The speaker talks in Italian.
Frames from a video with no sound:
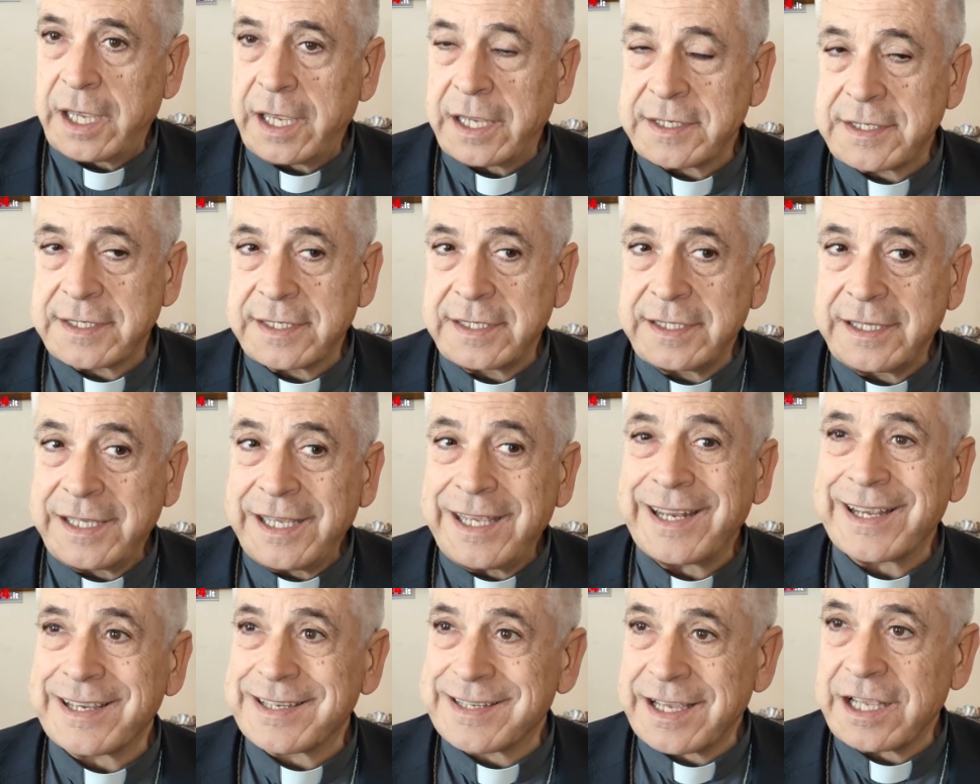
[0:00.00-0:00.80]
E
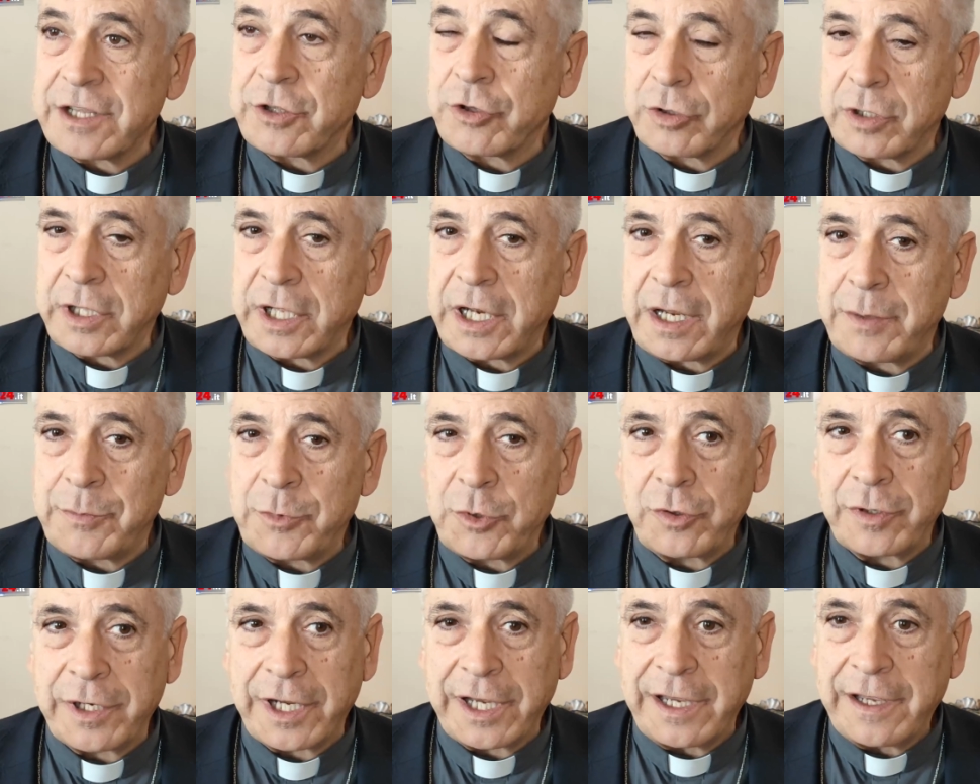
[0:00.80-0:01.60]
dire santo
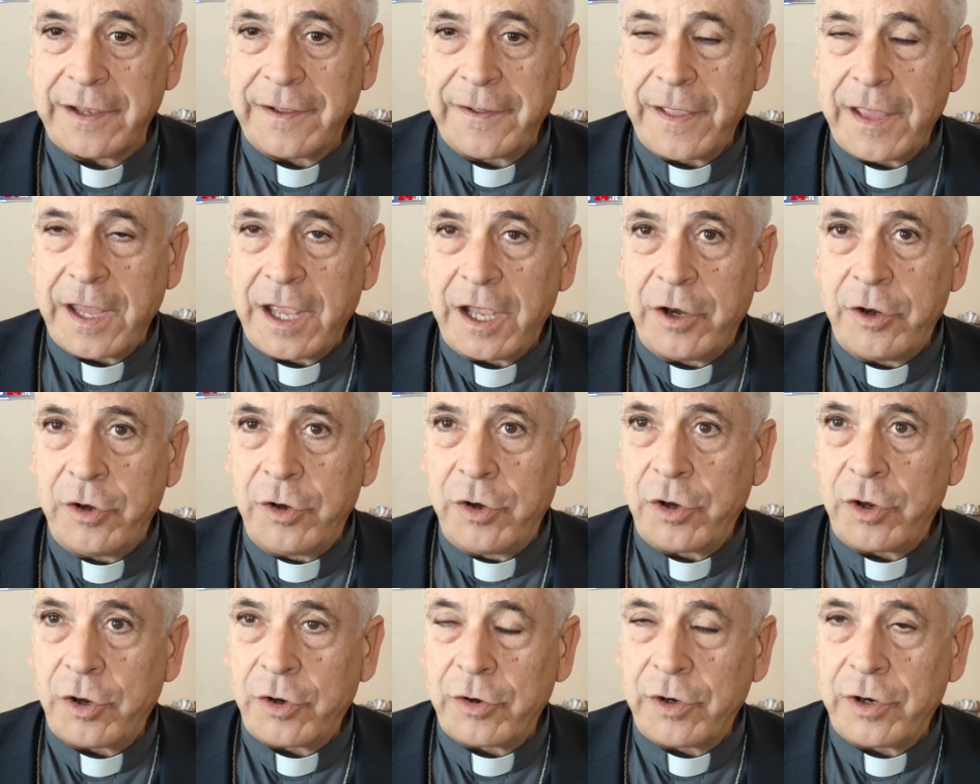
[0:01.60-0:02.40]
dell'amore
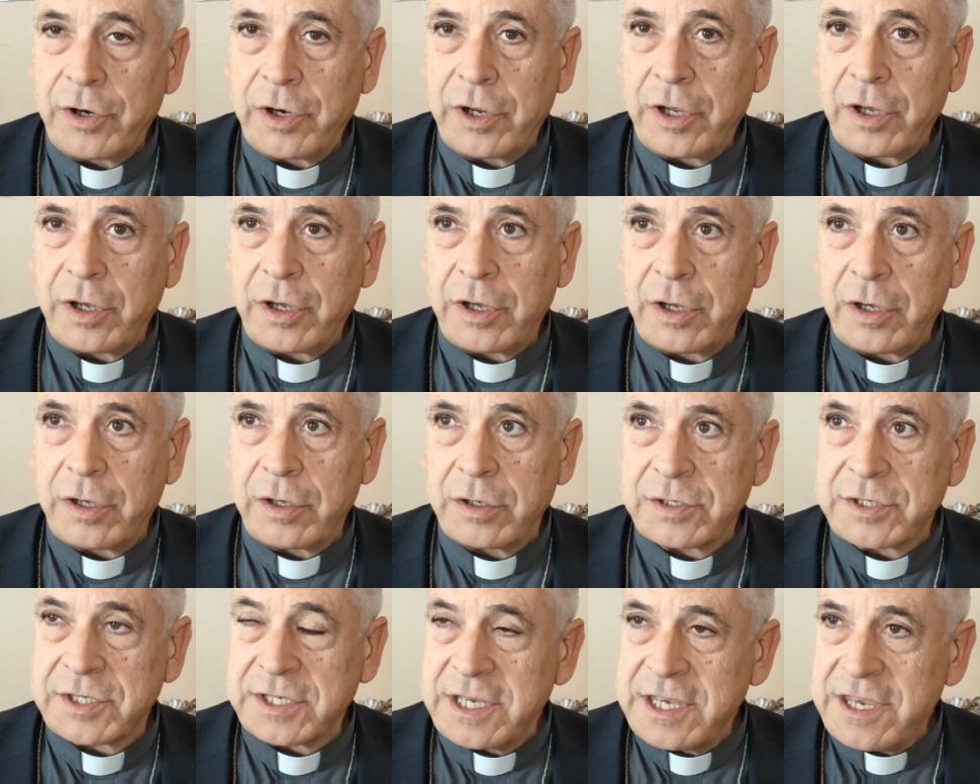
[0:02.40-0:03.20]

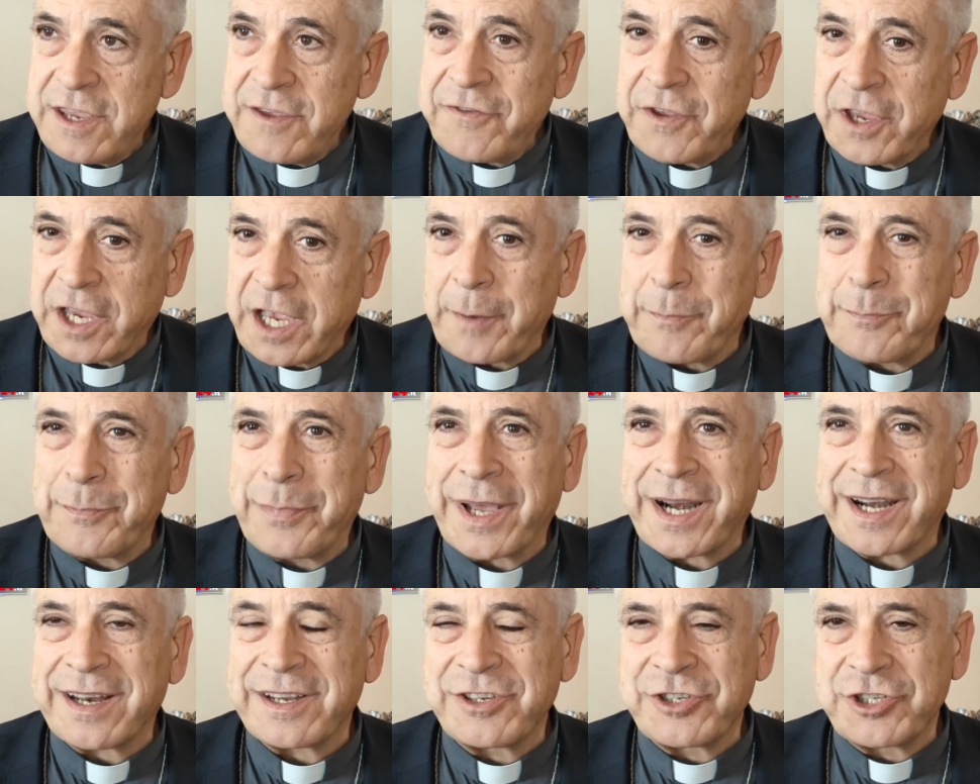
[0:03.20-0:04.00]
non eh, significa
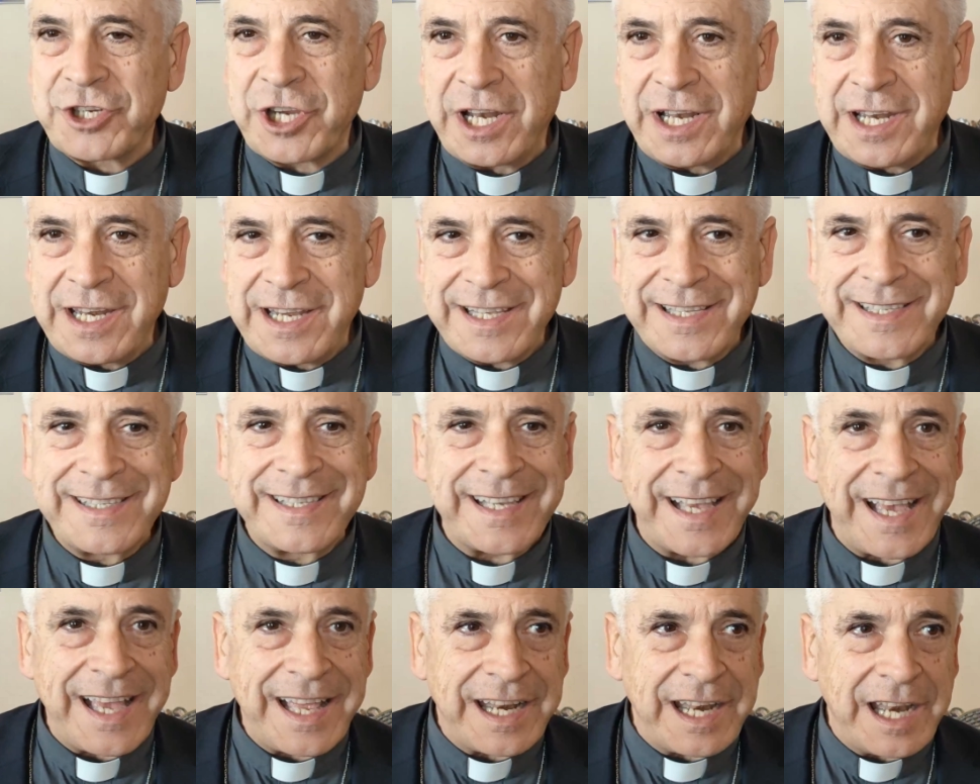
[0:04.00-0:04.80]

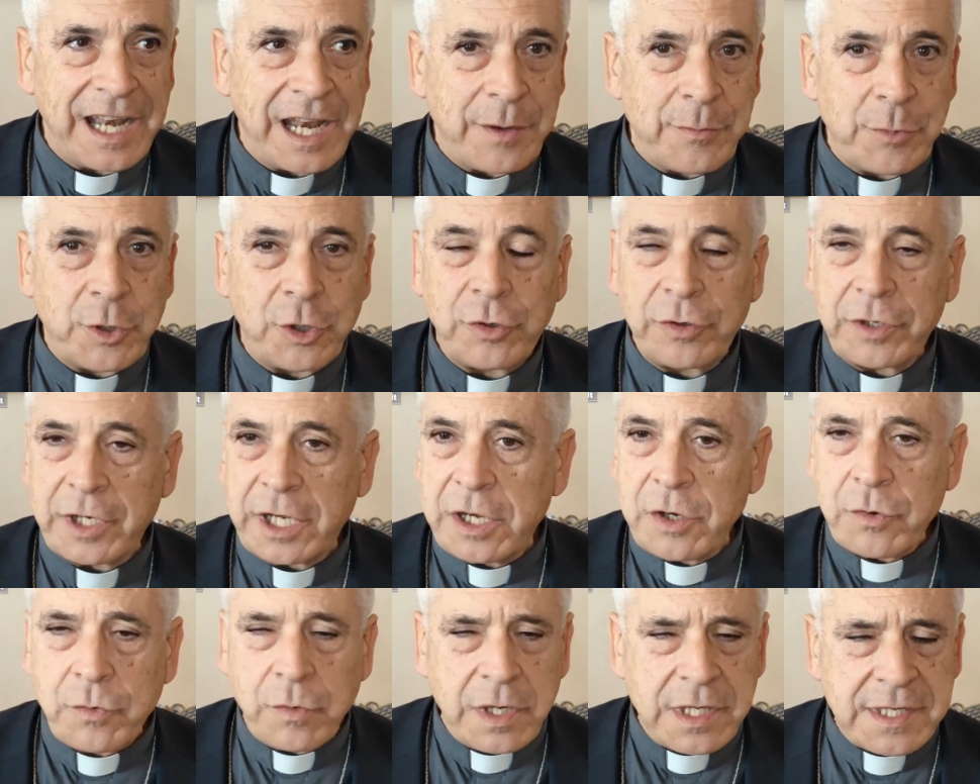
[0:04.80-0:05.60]
parcellizzare
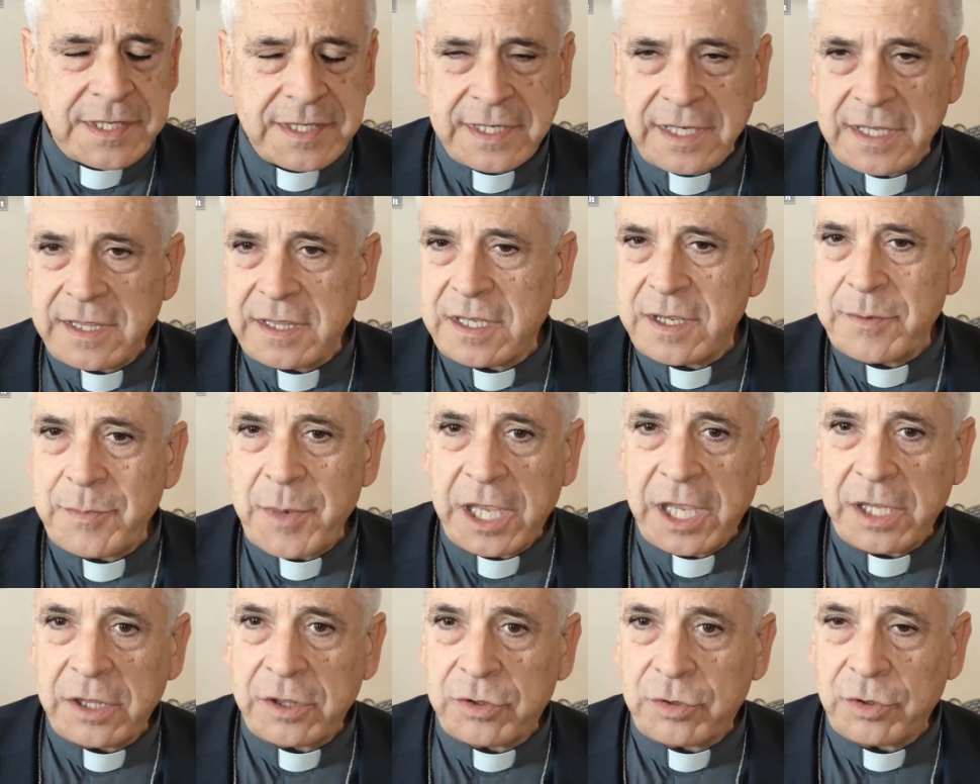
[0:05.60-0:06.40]
l'amore in quel
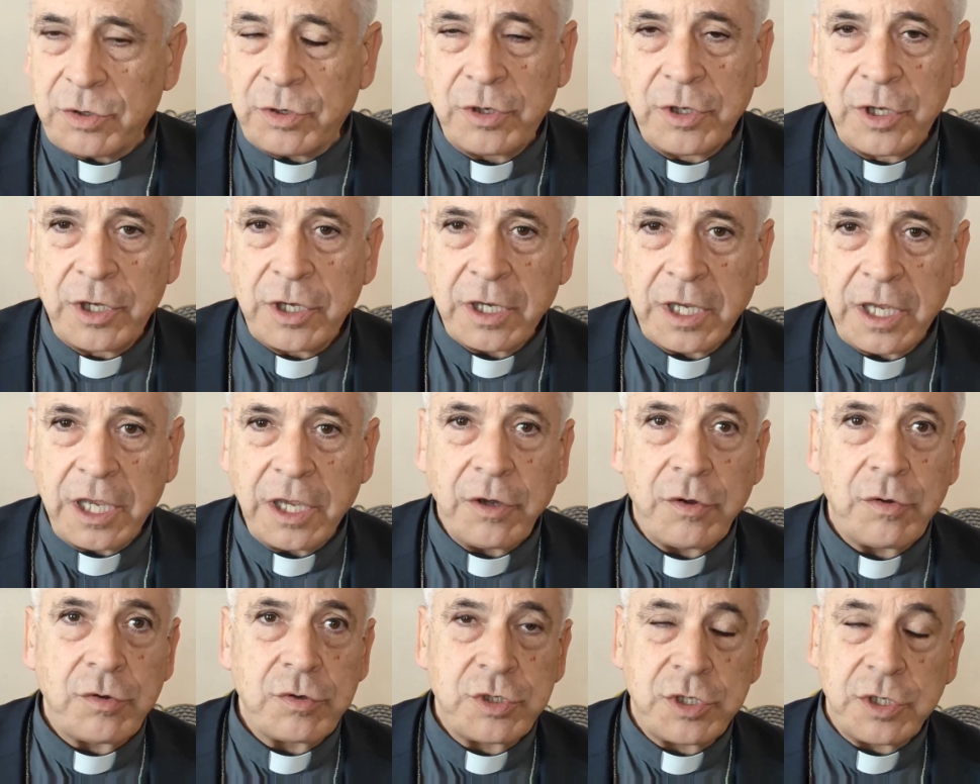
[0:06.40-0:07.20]
sentimento
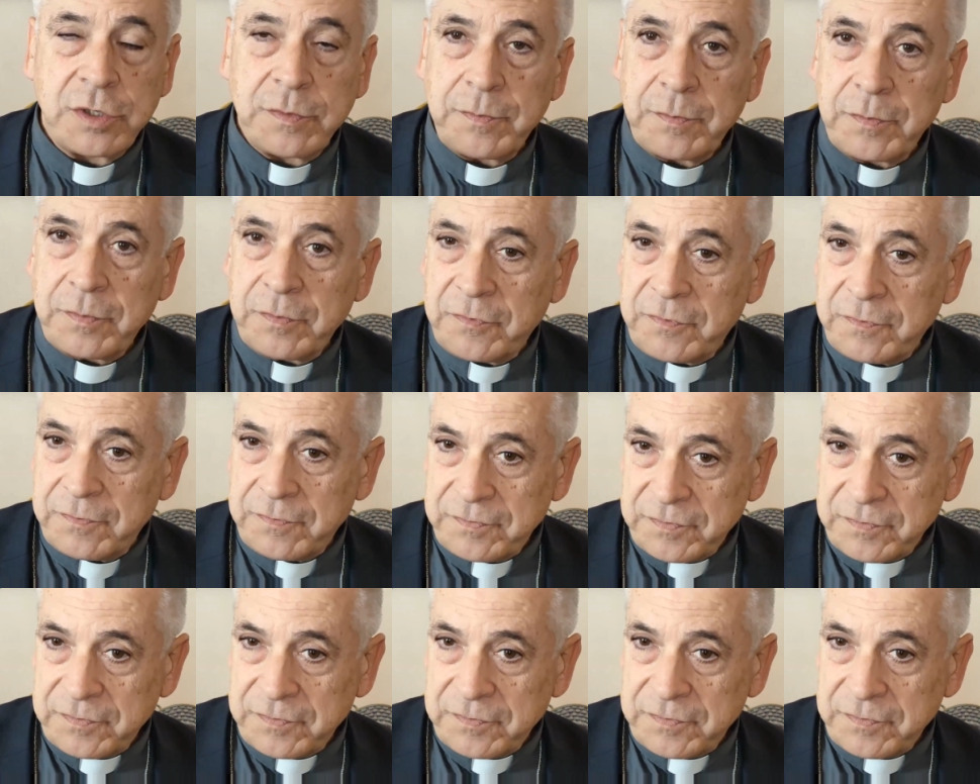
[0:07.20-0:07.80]
che oggi